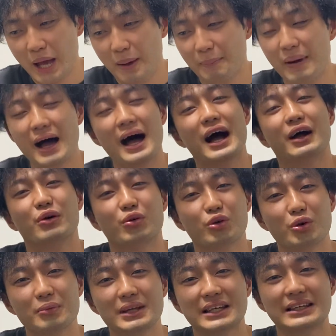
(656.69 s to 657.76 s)
まあ、こ
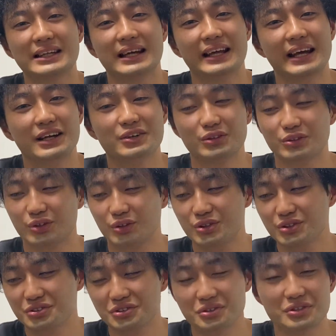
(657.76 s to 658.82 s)
こまで来たらヤクルト
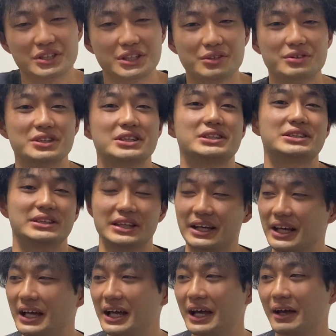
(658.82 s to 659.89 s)
優勝してほしいです
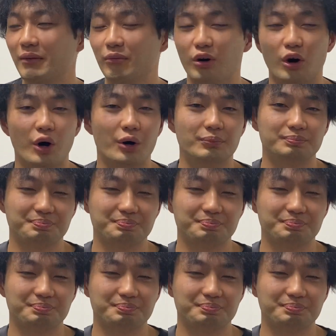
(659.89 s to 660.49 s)
ね、も